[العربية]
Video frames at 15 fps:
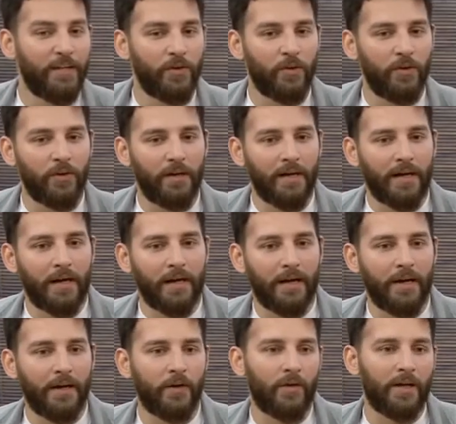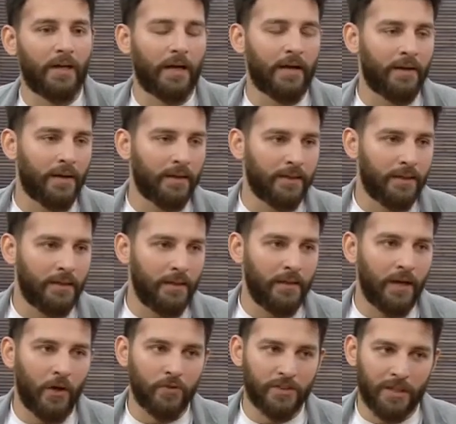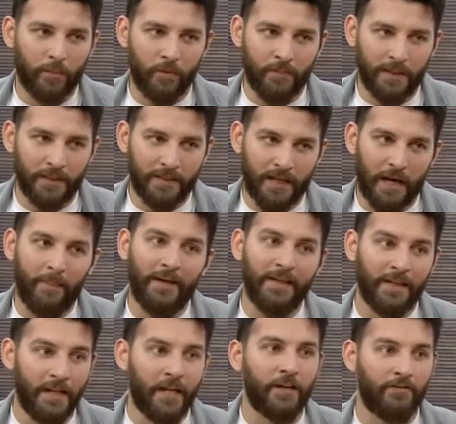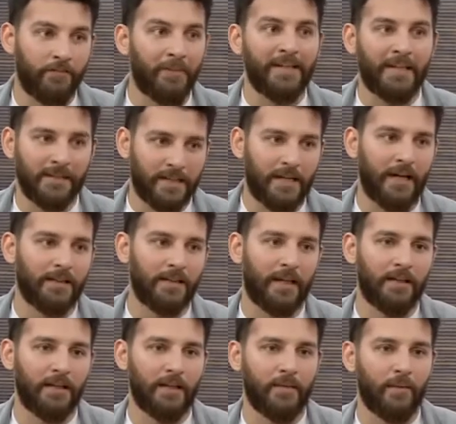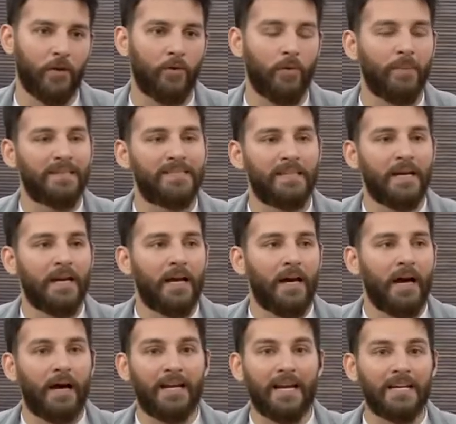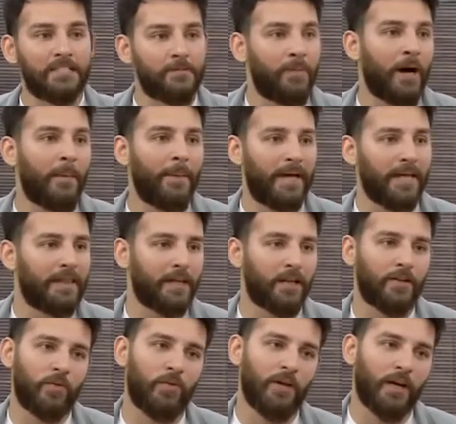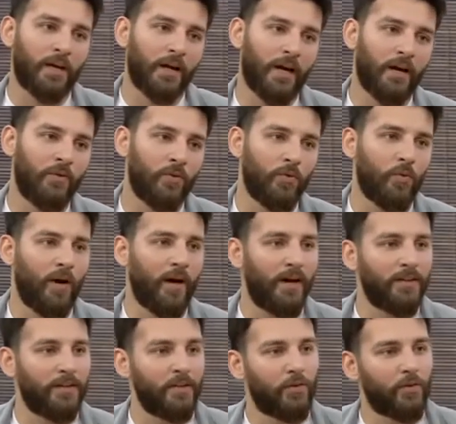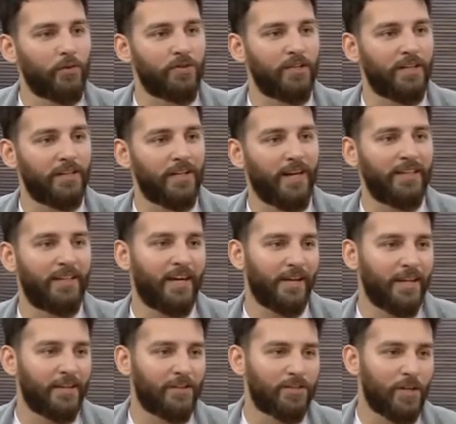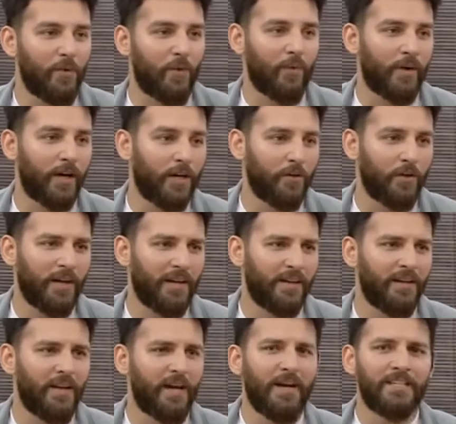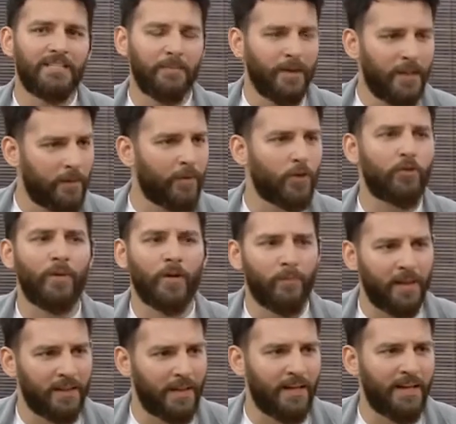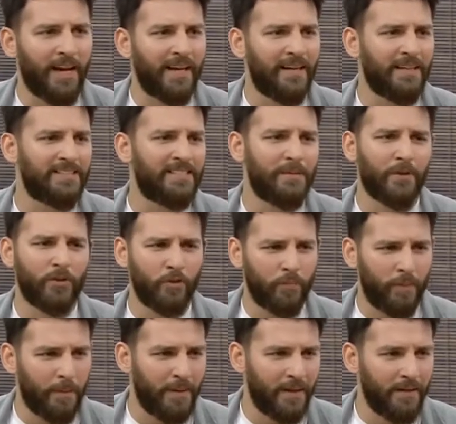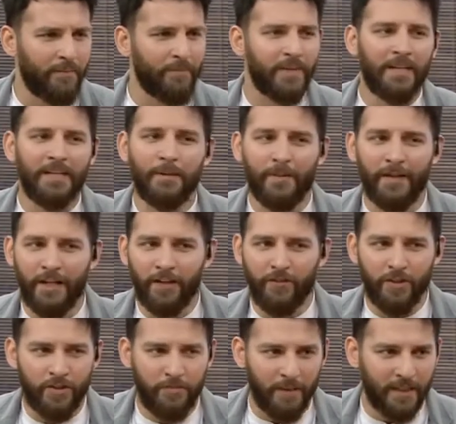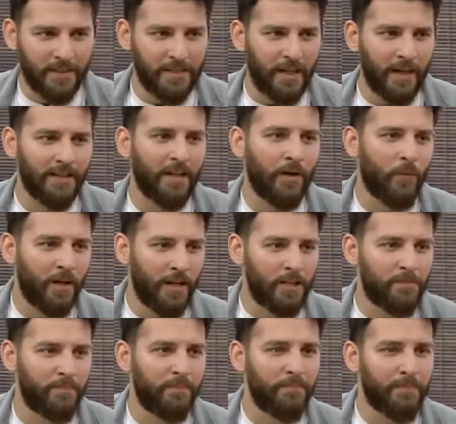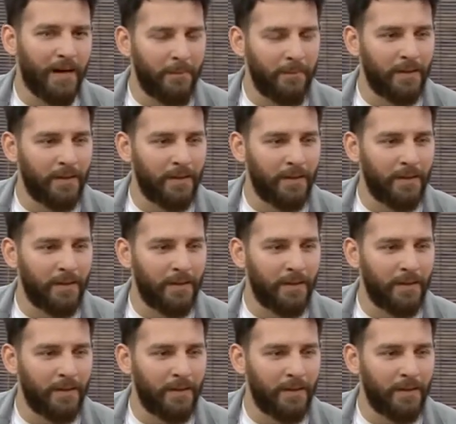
انه آه يقول لك الرياضيين لا يصابون بالاكتئاب احنا نعرف مدى صحه هذه المعلومه بس الاسباب كثرت يقول لك لانه الواحد يخرج عن هذا يغير جو او غيره لكن سمعنا برضه معلومات ثانيه عن انزيم الدوبامين نبغى نعرف ايش مدى صحتها وليش ما